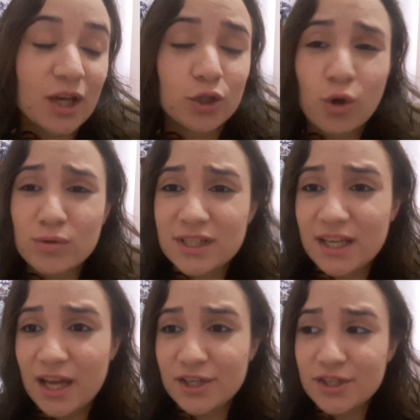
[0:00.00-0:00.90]
Não
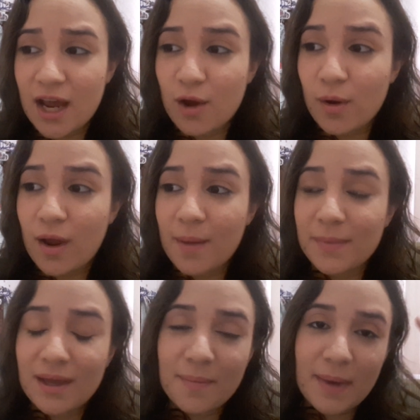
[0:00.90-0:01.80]
consegui achar a
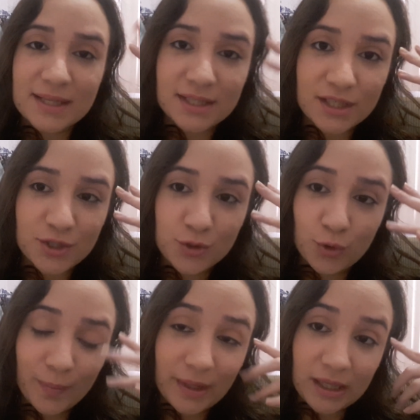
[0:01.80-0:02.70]
minha máscara de
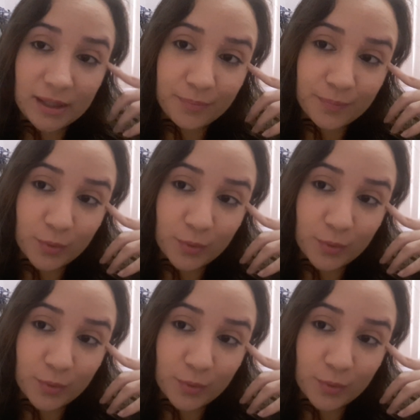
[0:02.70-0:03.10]
dormir,